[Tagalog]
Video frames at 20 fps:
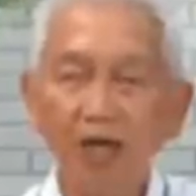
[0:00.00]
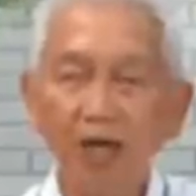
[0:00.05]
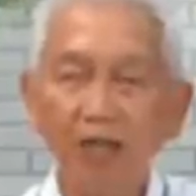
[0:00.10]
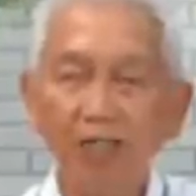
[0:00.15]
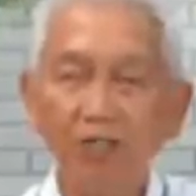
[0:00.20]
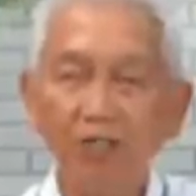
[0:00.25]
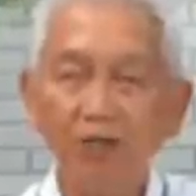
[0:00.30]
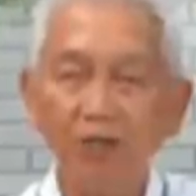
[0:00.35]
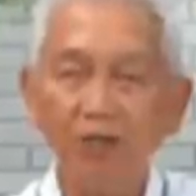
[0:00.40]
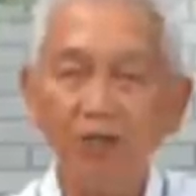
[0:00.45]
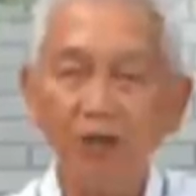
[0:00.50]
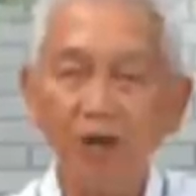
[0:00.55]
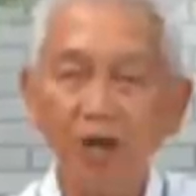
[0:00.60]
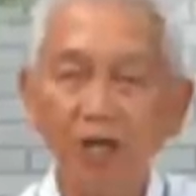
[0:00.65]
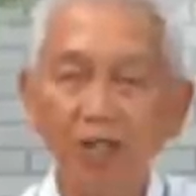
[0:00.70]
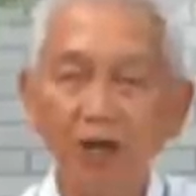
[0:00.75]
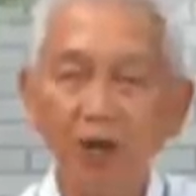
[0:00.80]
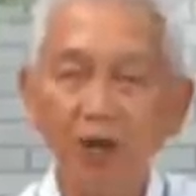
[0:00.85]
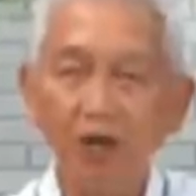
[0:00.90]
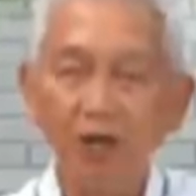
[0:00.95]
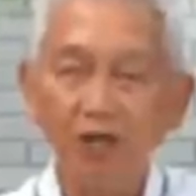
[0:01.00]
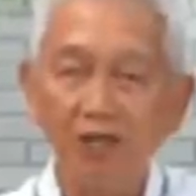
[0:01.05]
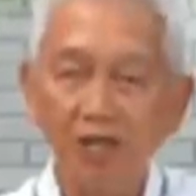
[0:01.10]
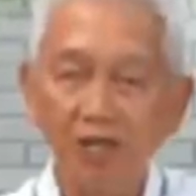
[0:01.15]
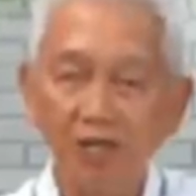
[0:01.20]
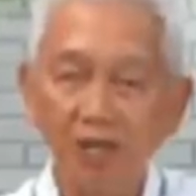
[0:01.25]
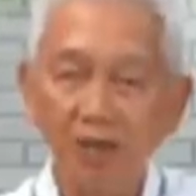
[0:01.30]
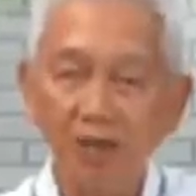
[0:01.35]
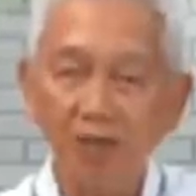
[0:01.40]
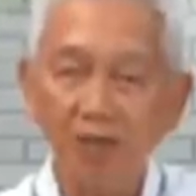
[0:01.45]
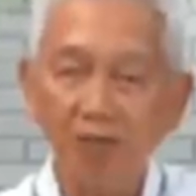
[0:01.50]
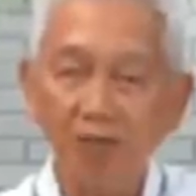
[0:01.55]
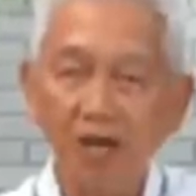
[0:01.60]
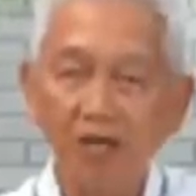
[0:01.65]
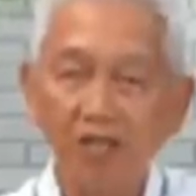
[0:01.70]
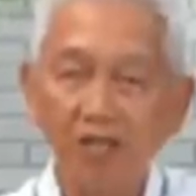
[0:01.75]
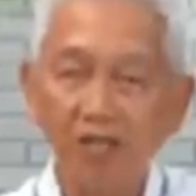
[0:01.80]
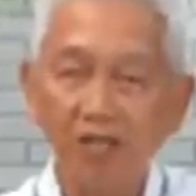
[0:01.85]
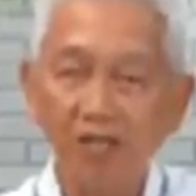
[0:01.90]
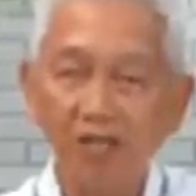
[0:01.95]
Kristo mula sa Old Testament
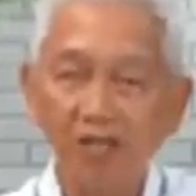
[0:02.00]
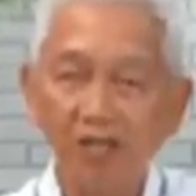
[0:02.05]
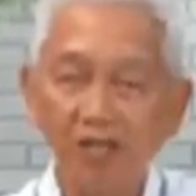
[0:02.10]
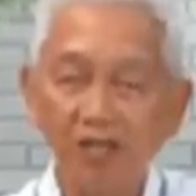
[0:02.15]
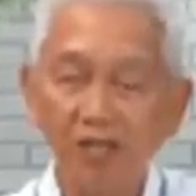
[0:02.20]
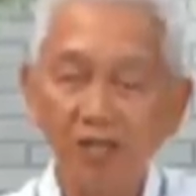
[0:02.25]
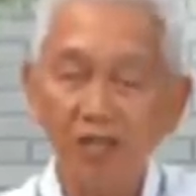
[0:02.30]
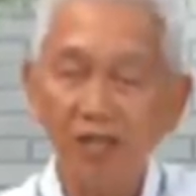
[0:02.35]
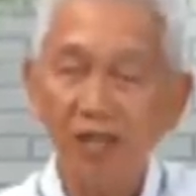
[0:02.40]
passage